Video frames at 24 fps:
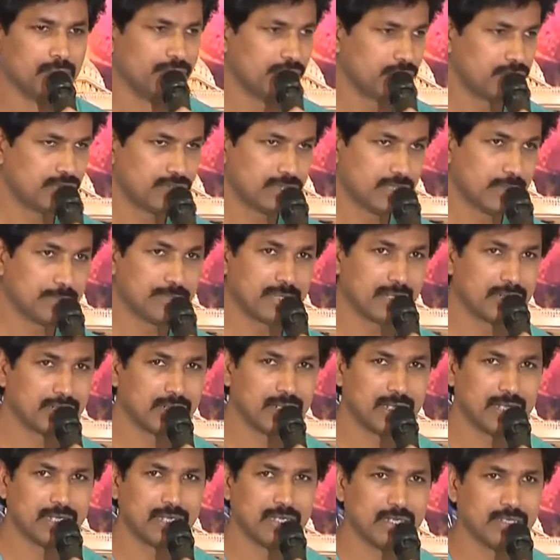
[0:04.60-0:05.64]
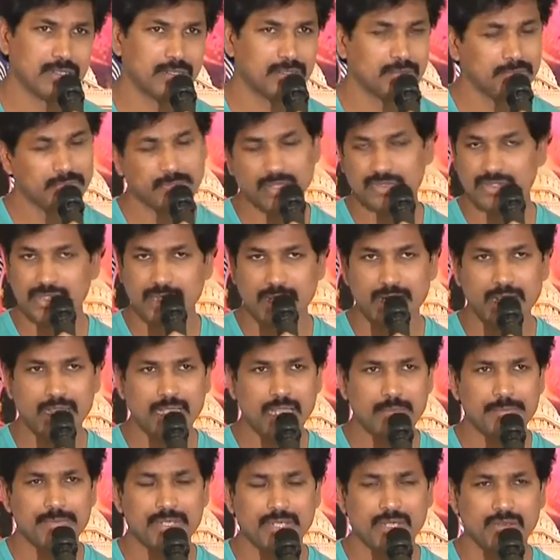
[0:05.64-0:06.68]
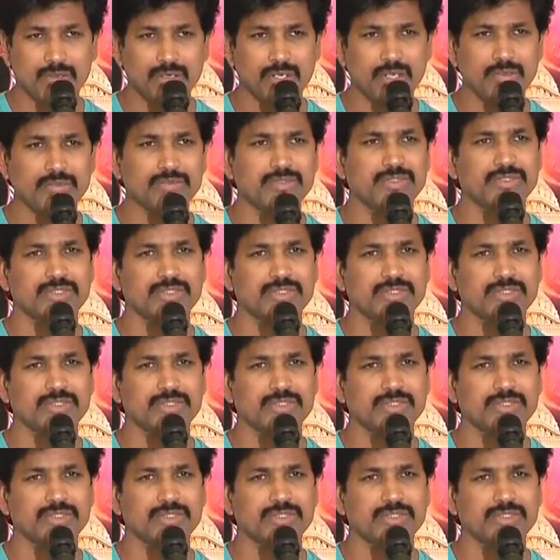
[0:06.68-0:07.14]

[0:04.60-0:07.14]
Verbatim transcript: విష్ణు చెప్పినట్టుగా మేము చాలా హ్యాపీగా ఉన్నాం